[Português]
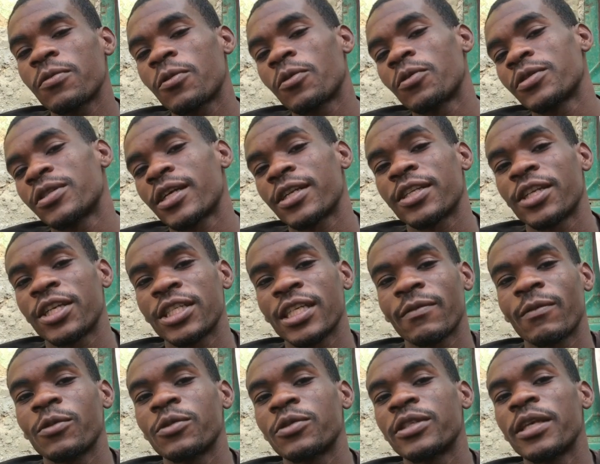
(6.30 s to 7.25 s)
com certeza,
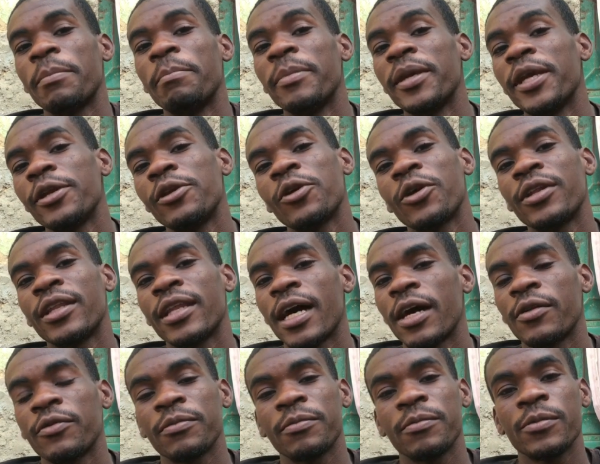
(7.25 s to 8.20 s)
vão ser
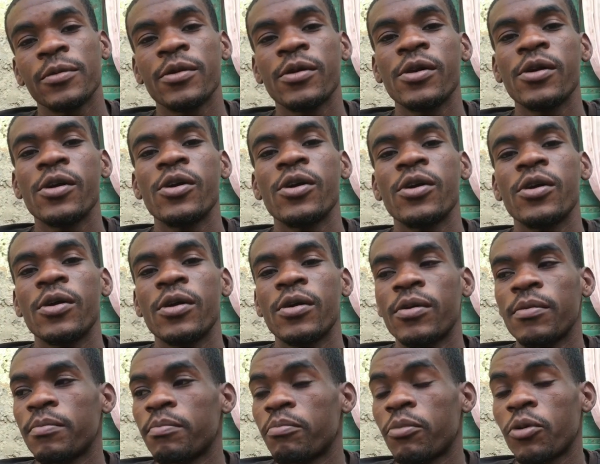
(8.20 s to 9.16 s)
milionários
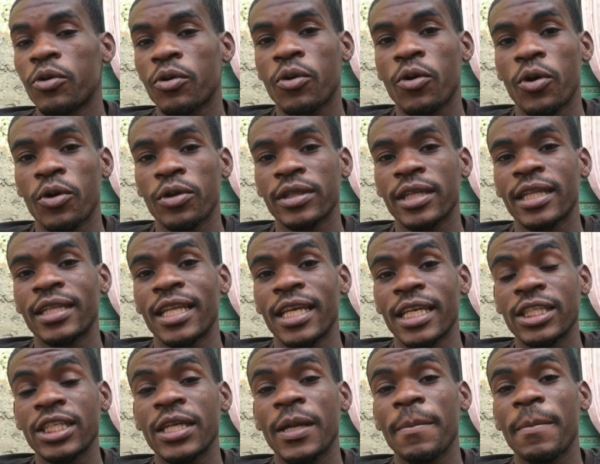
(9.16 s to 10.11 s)
por conta
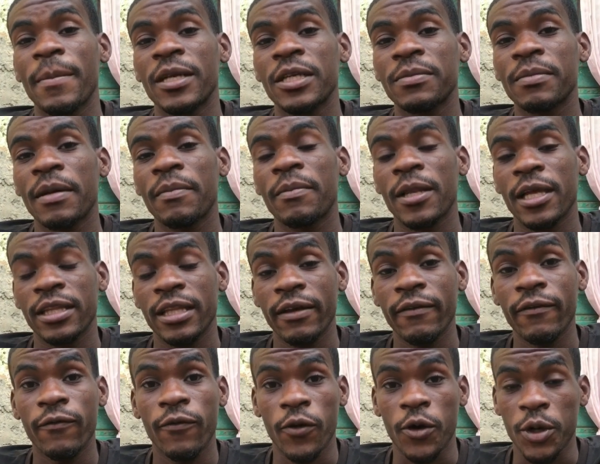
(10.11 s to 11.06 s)
dessa mesma
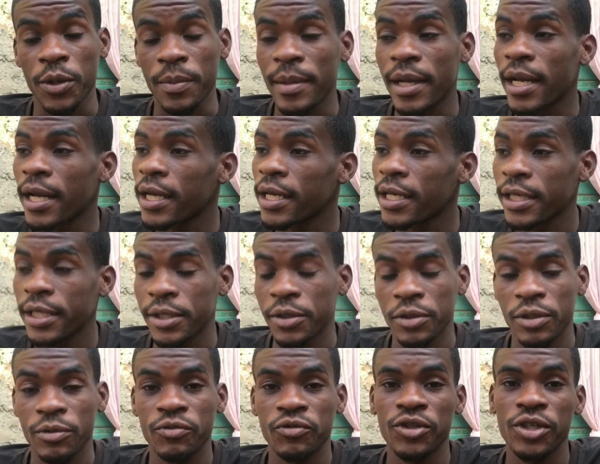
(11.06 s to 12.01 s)
plataforma. E eu
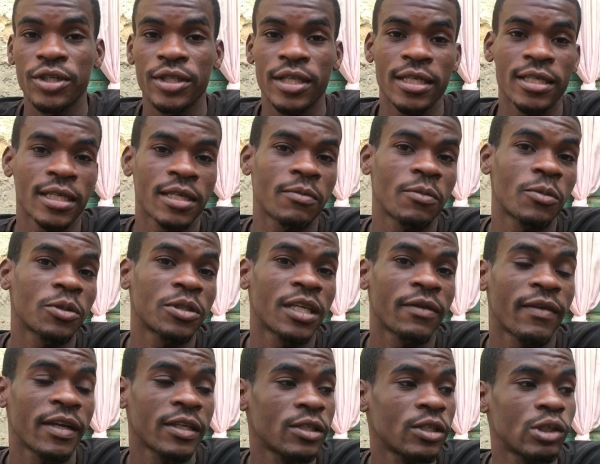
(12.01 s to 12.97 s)
tenho certeza que você
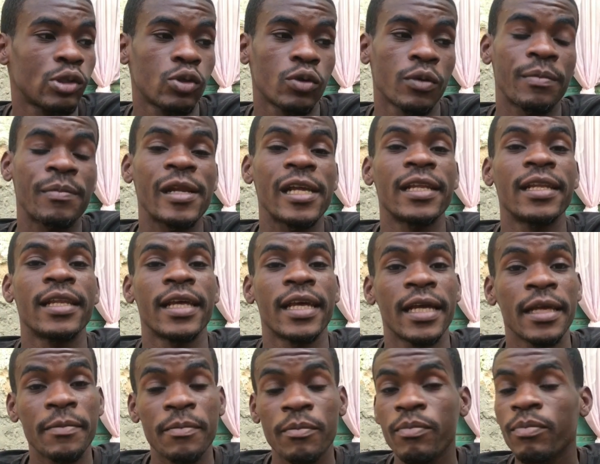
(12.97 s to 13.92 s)
vai se
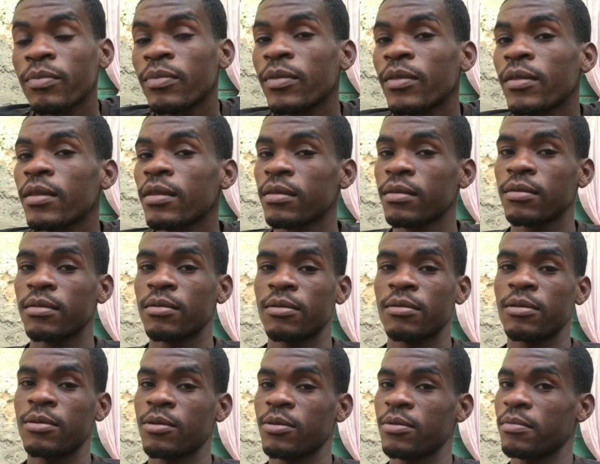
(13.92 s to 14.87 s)
surpreender
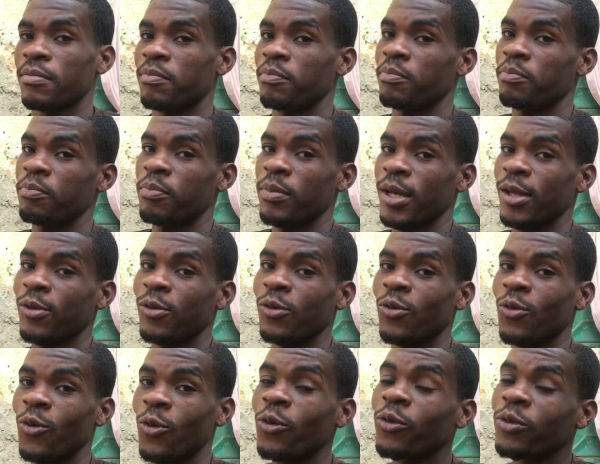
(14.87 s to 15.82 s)
pelo
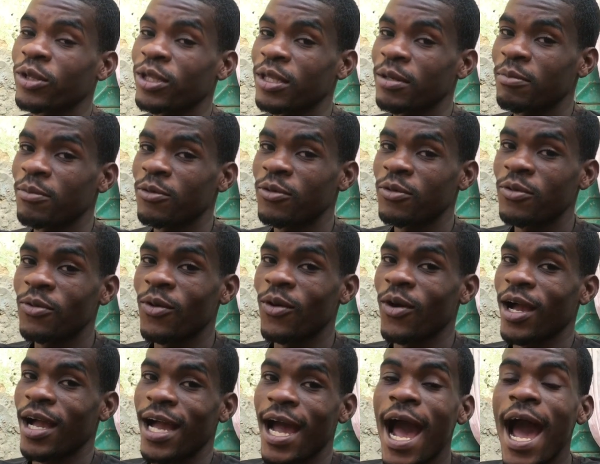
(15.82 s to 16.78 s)
último
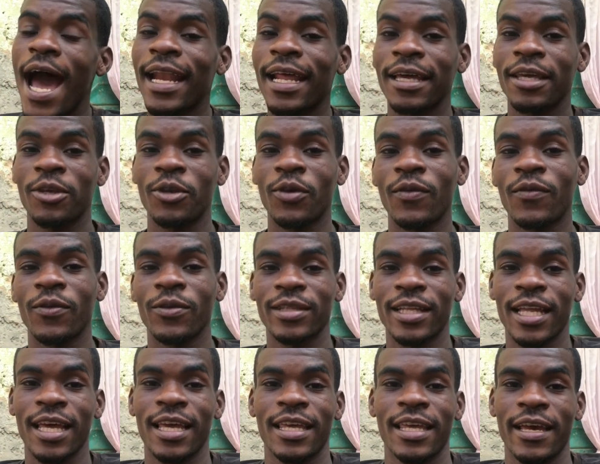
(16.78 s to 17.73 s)
cara que eu vou
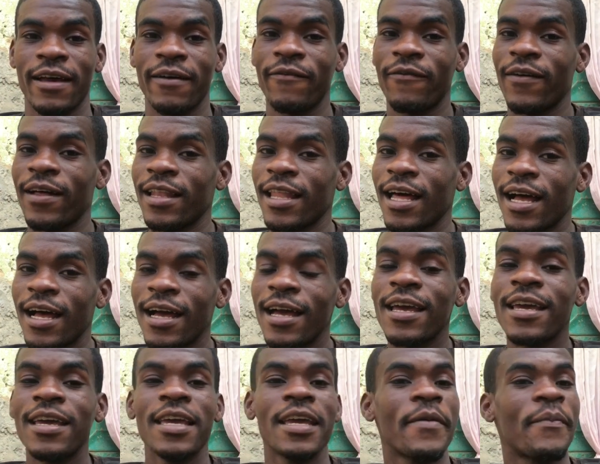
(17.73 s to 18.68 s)
estar aqui a falar.
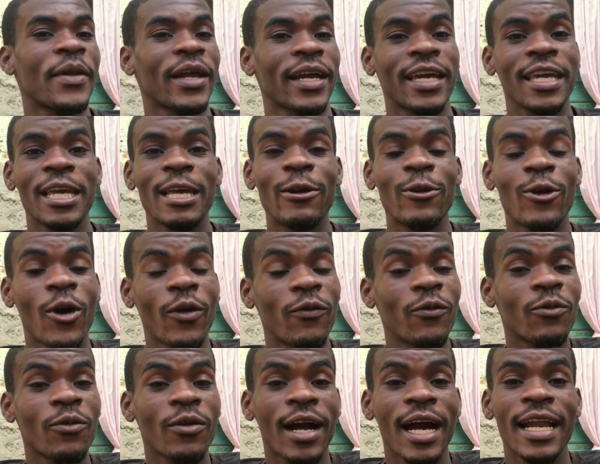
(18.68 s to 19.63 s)
E para quem é novo
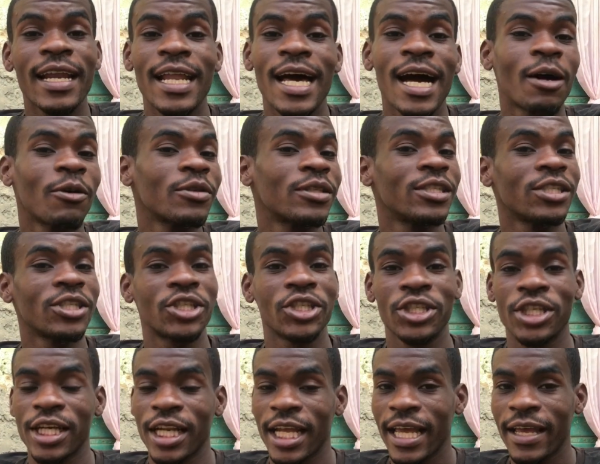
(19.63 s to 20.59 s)
no canal, se
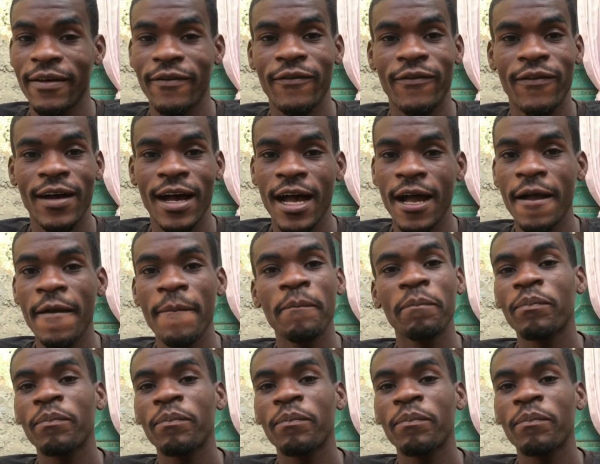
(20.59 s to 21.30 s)
inscreva